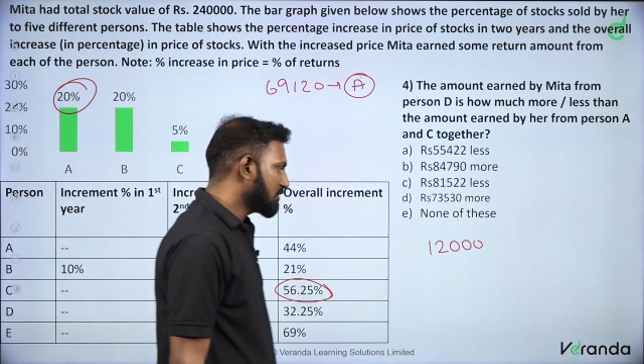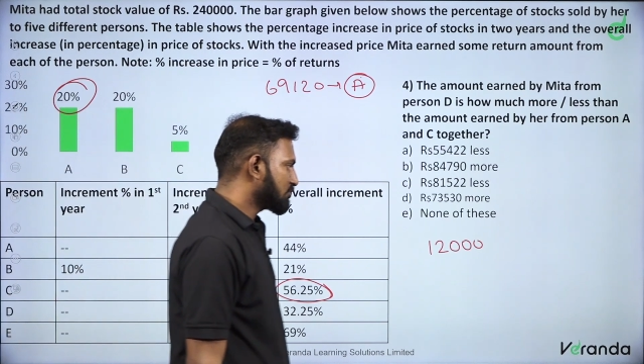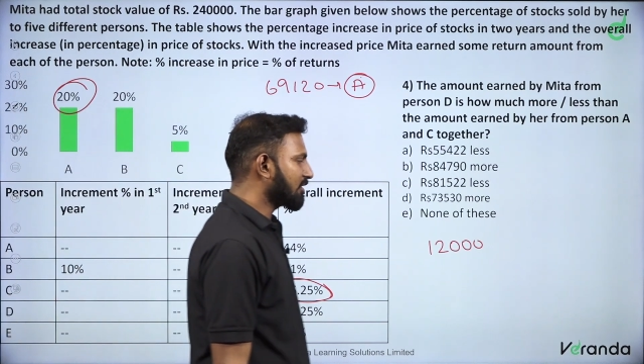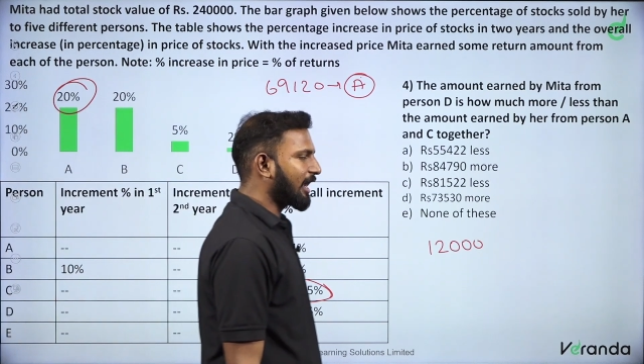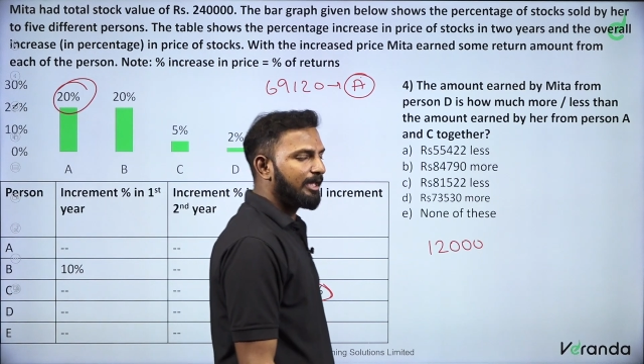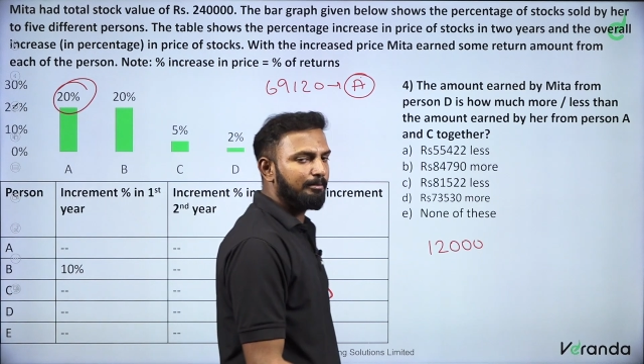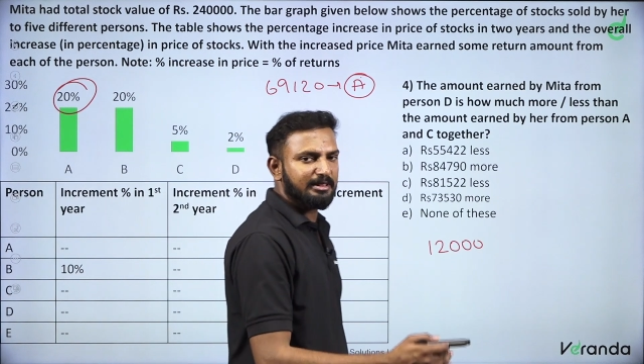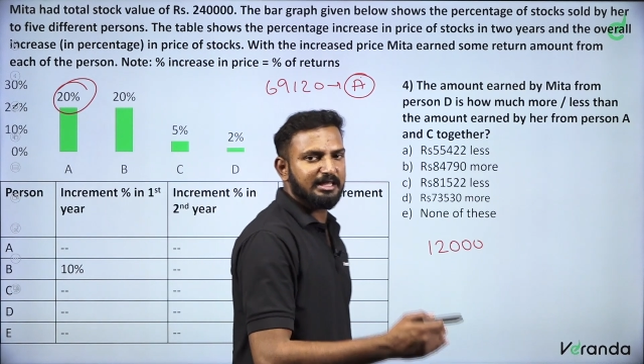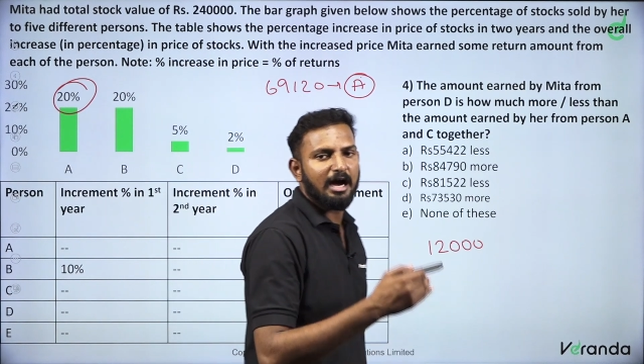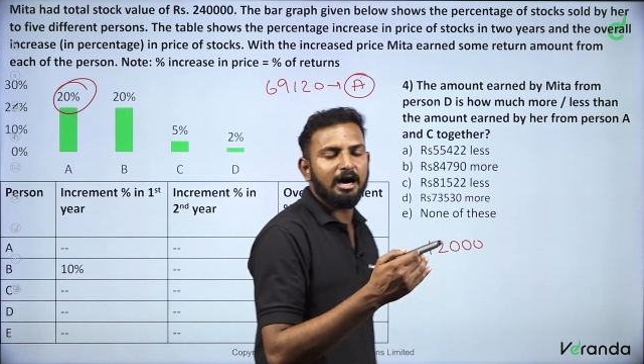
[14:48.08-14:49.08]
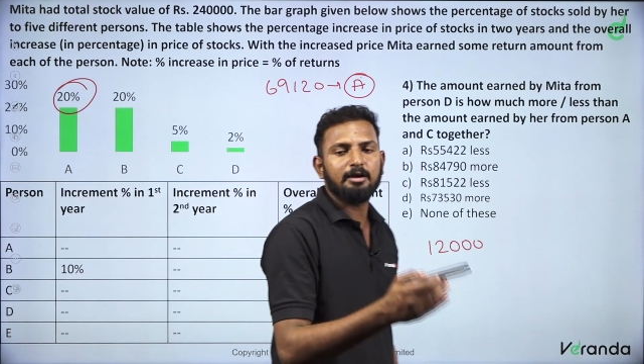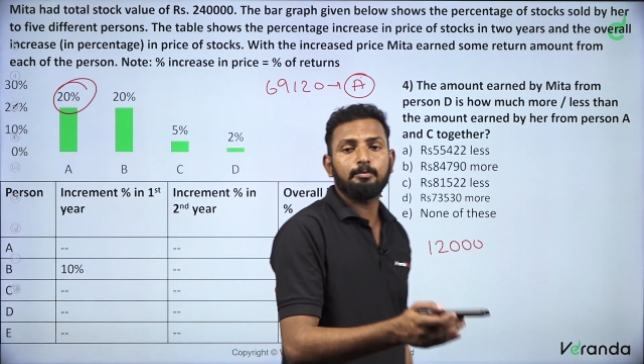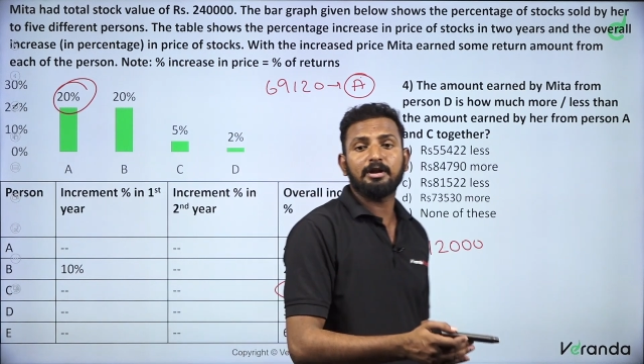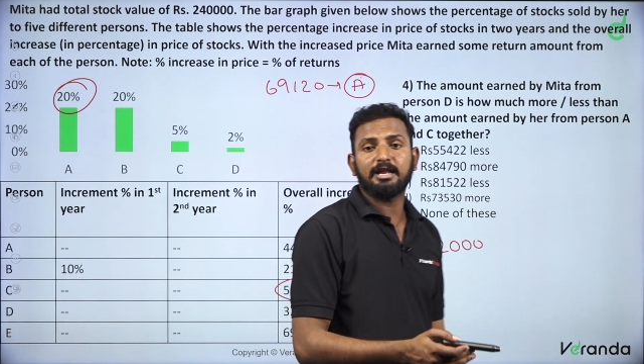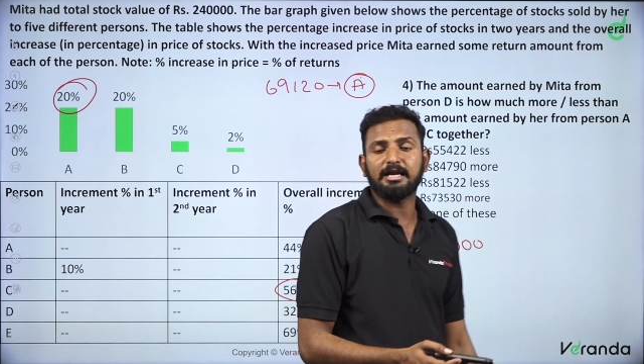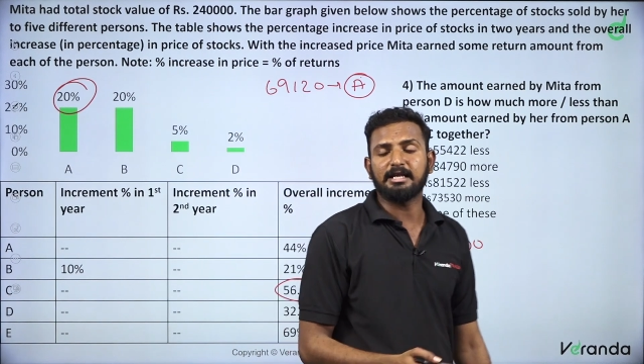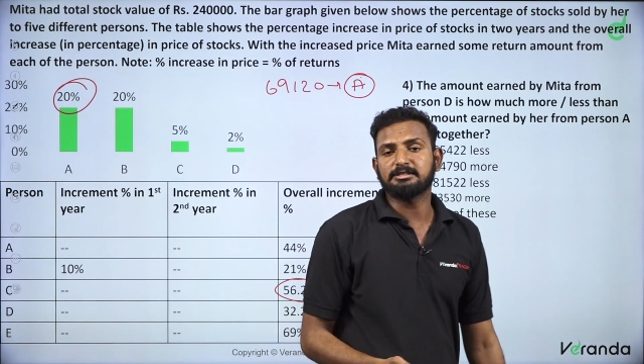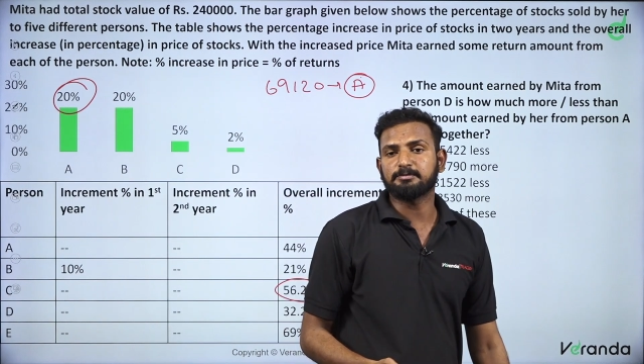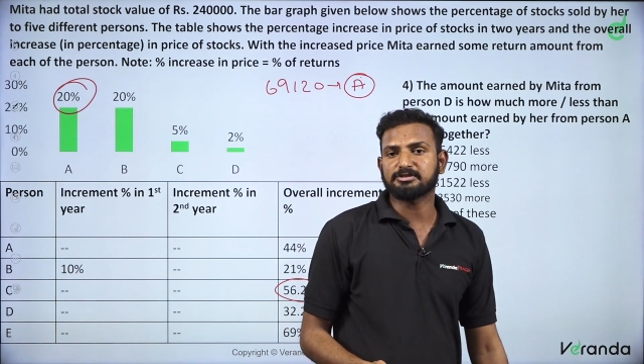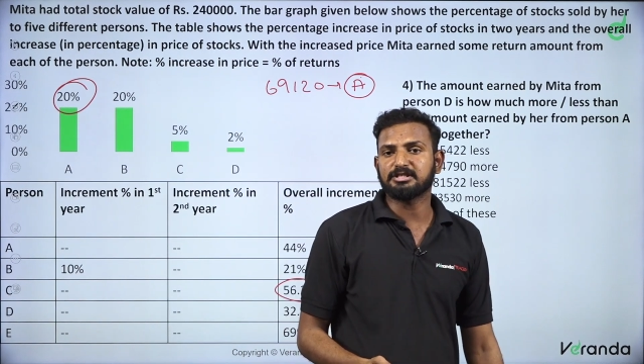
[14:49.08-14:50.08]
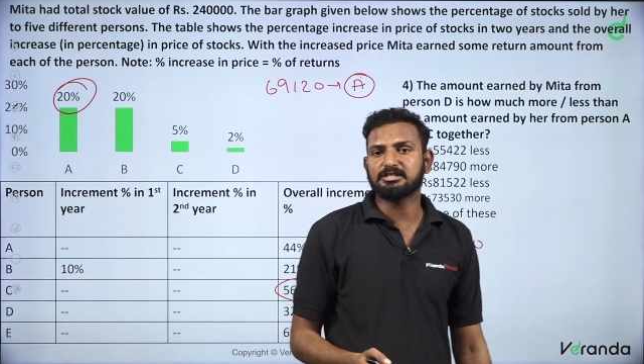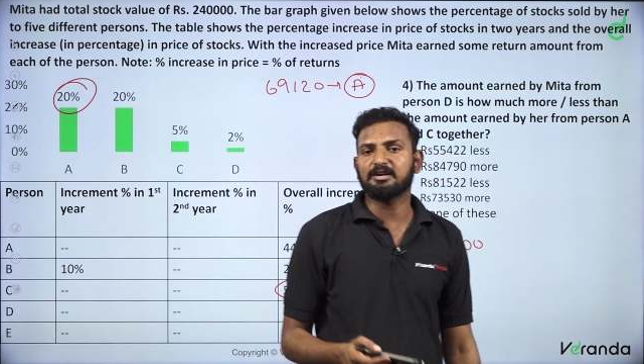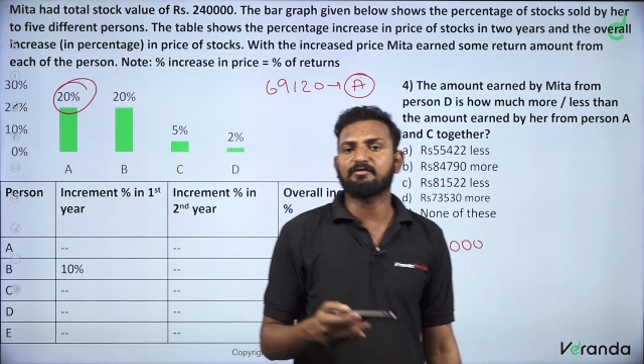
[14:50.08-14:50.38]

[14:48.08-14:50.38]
ஸோ இந்த ஐம்பத்தி ஆறு புள்ளி ரெண்டு அஞ்சு பர்சன்டேஜுக்கு